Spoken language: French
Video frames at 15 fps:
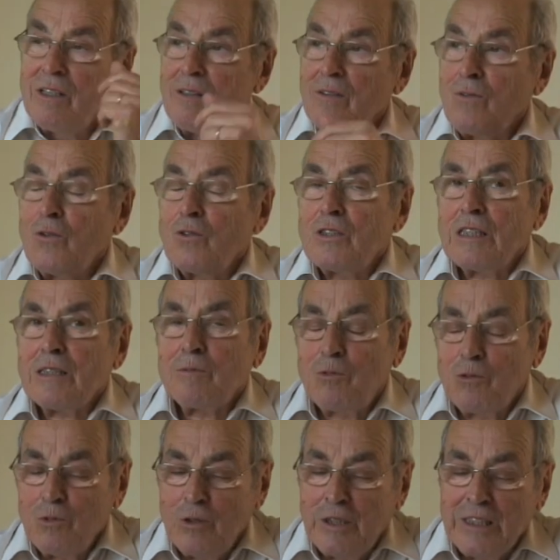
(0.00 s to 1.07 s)
vous êtes
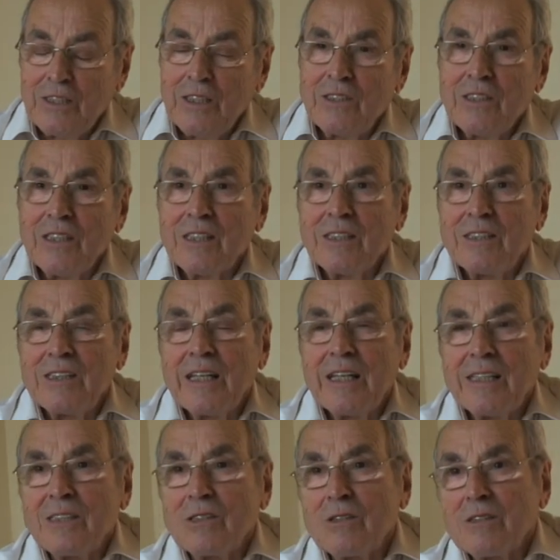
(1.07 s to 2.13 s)
nécessaire ici à Aix
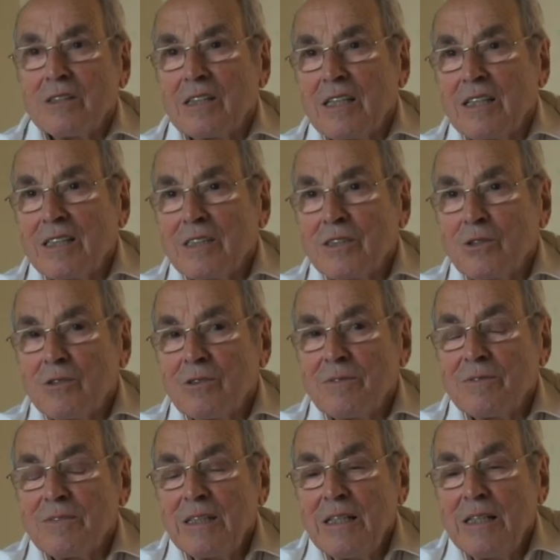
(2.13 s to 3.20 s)
qu'à la guerre
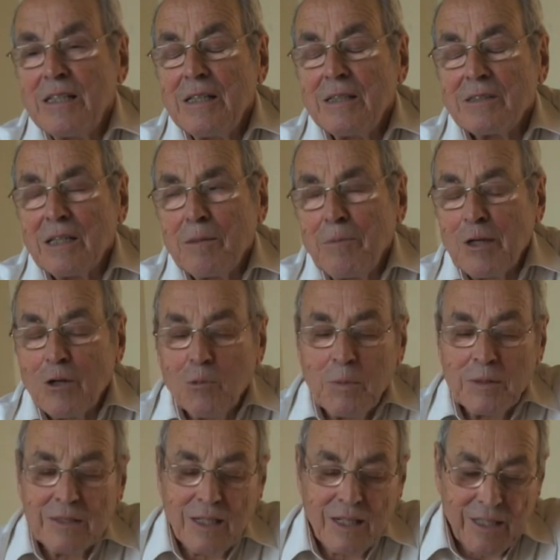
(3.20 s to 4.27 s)
Vous savez pas que
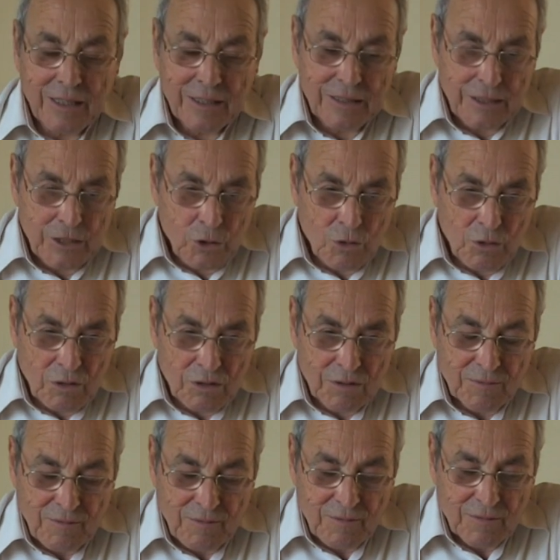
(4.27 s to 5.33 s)
pendant la guerre des six jours,
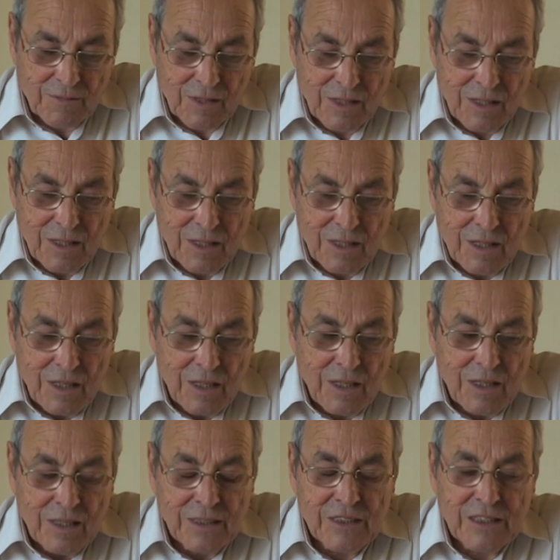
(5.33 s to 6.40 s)

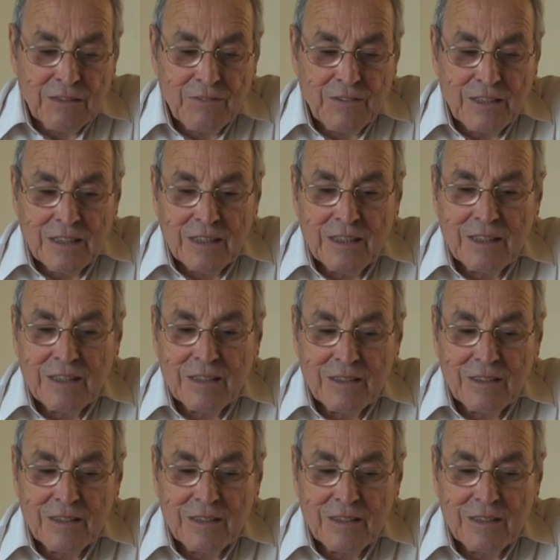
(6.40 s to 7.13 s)
j'avais,